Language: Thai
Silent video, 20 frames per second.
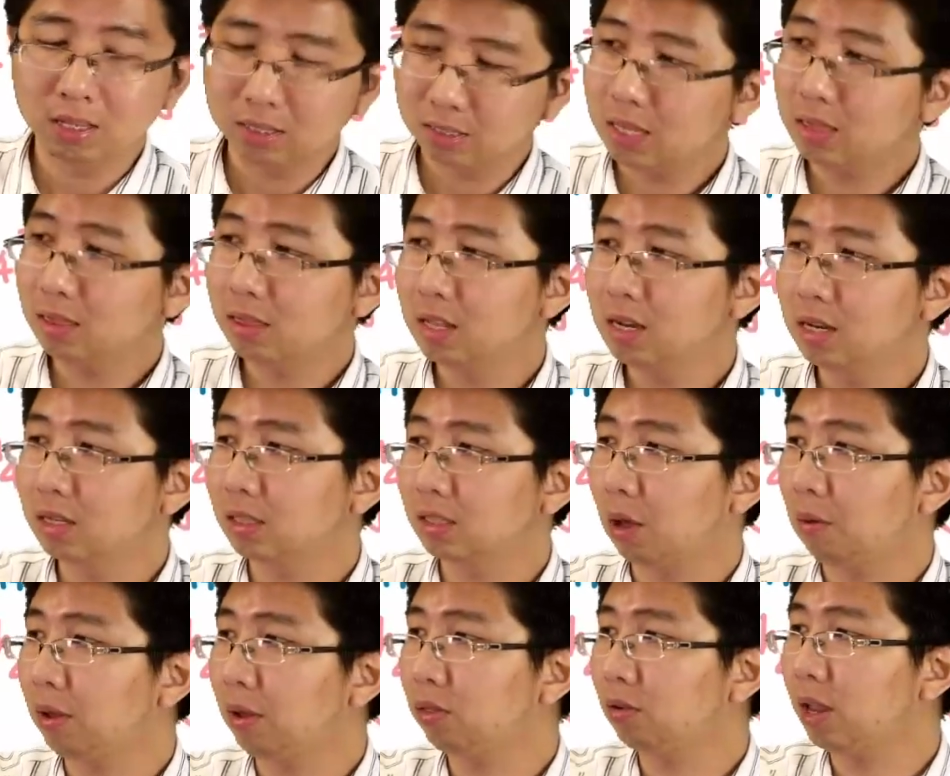นิดหนึ่งแต่
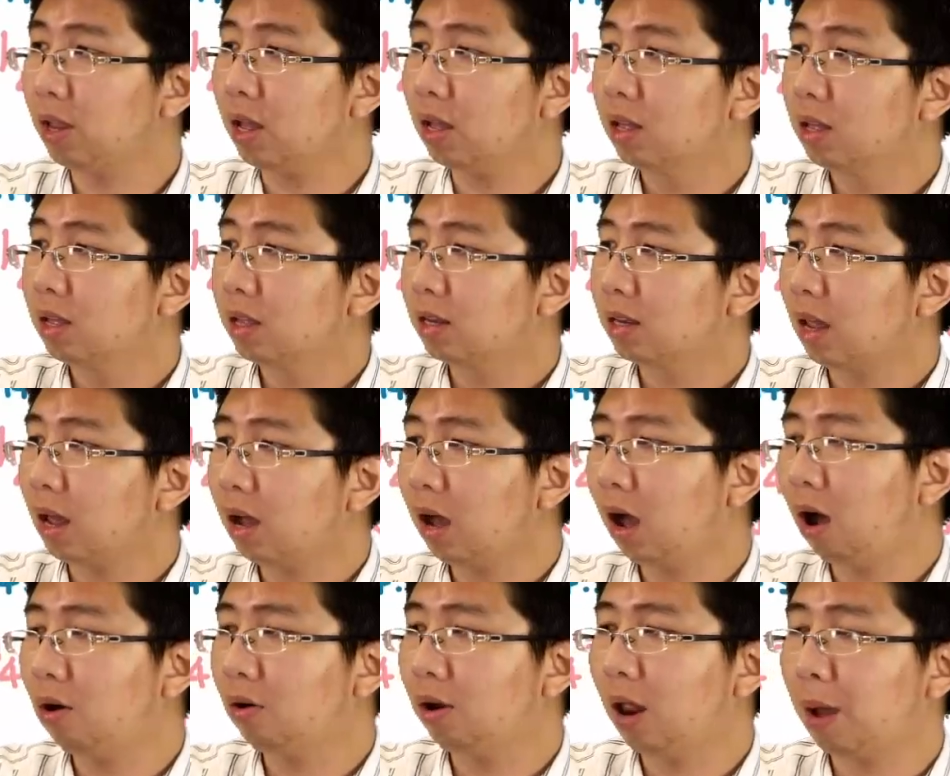ว่าตรงเนี้ย ถ้า
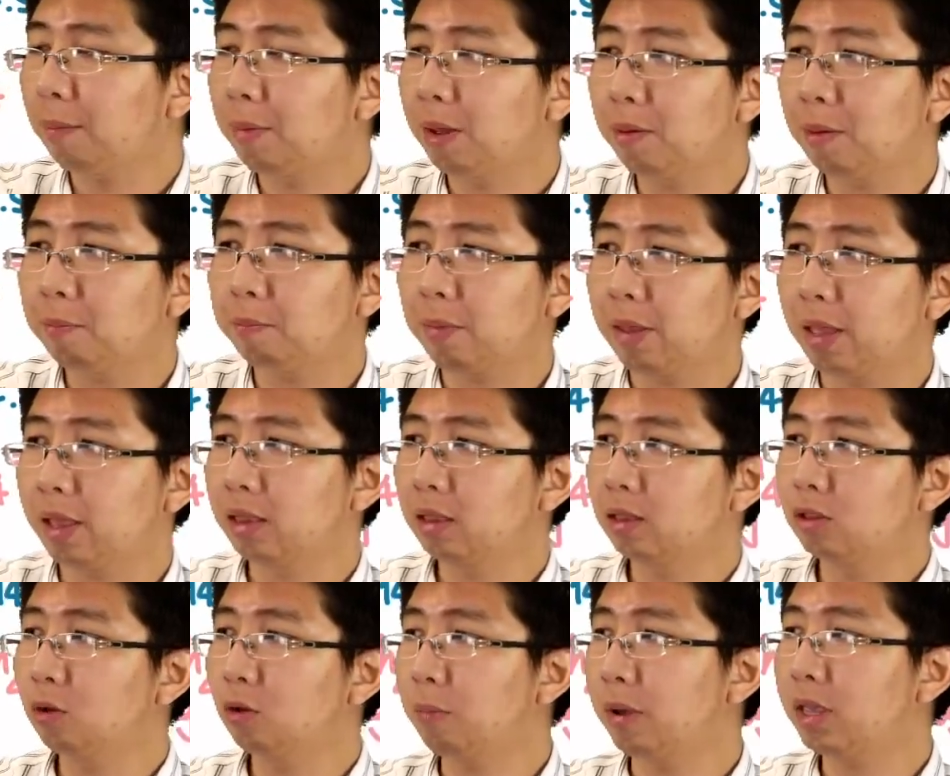เขาทำให้มันเป็น
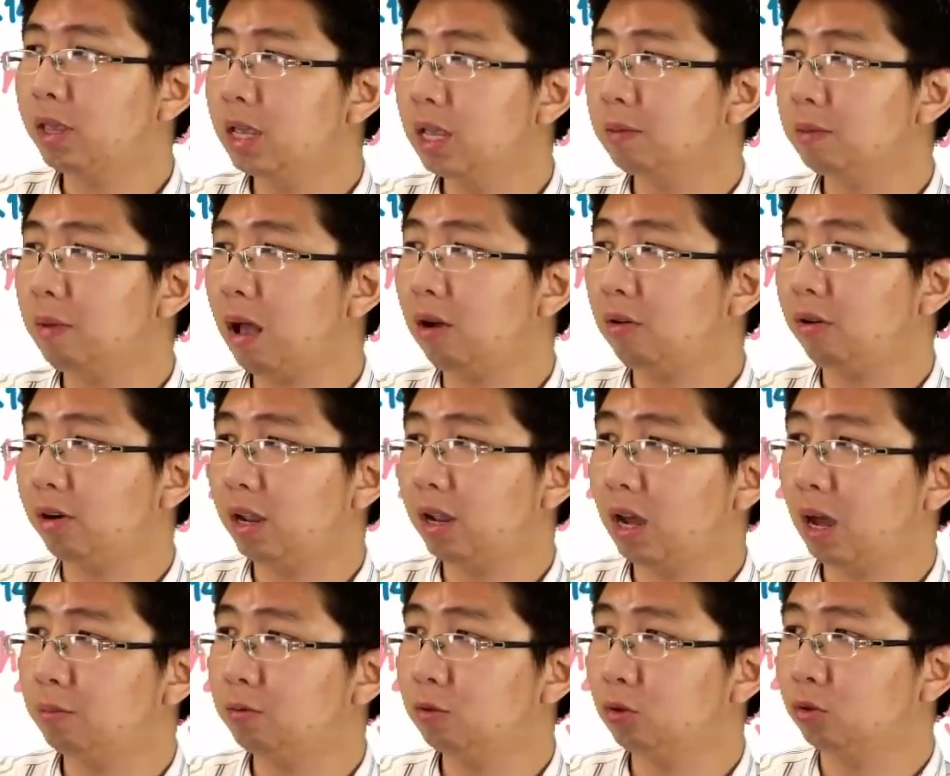ซูเปอร์ฮีทมากกว่านี้
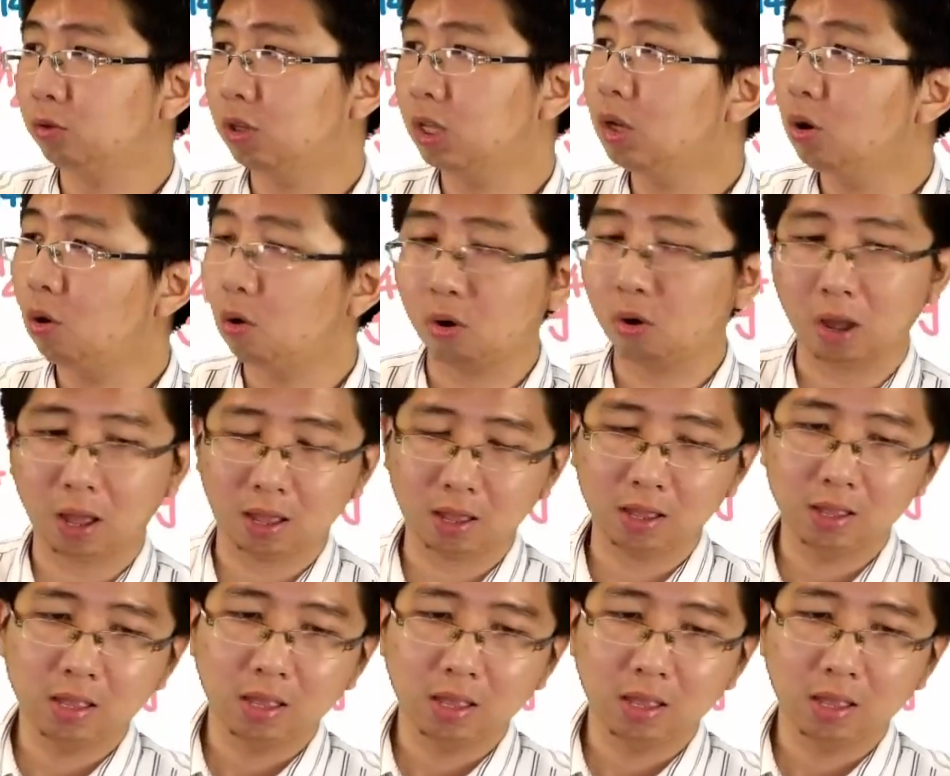ครับจุดที่6อ่ะ